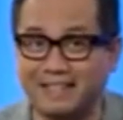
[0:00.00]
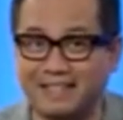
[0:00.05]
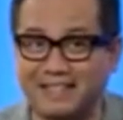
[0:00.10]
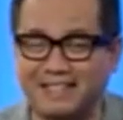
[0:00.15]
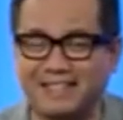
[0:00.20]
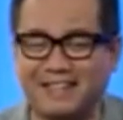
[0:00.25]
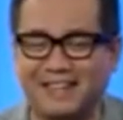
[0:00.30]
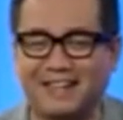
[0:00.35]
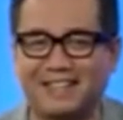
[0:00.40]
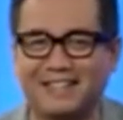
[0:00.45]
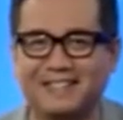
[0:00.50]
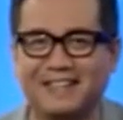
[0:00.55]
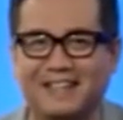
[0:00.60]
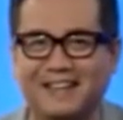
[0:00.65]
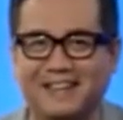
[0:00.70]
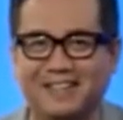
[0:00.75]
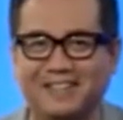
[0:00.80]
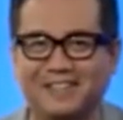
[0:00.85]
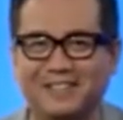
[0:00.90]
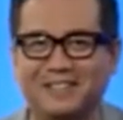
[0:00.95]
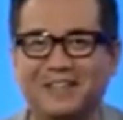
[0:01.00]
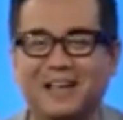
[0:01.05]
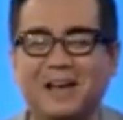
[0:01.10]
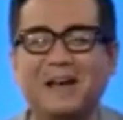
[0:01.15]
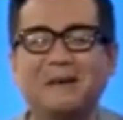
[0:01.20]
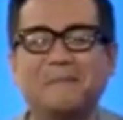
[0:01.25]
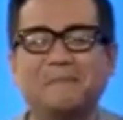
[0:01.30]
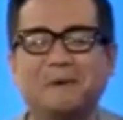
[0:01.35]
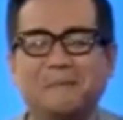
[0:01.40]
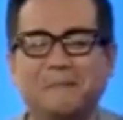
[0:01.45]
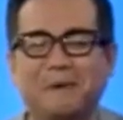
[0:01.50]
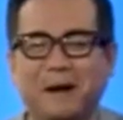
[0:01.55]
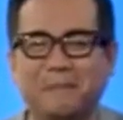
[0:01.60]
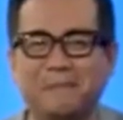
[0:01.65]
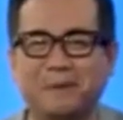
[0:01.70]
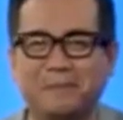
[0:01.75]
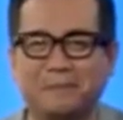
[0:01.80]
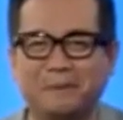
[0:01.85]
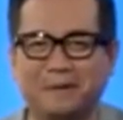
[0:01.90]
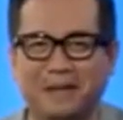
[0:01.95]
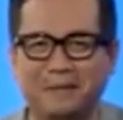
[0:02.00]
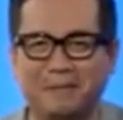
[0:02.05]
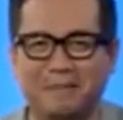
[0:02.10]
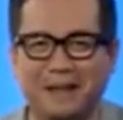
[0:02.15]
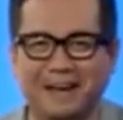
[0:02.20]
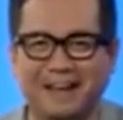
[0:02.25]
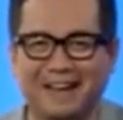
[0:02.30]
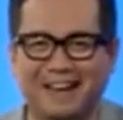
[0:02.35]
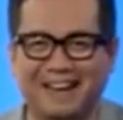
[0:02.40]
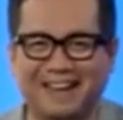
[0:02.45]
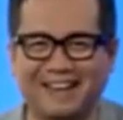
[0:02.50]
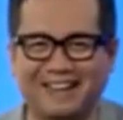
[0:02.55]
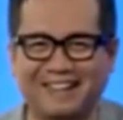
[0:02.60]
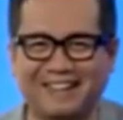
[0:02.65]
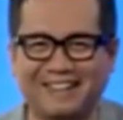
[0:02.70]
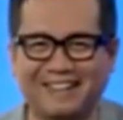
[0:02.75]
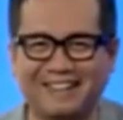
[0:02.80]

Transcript: secara serius beberapa bulan belakangan.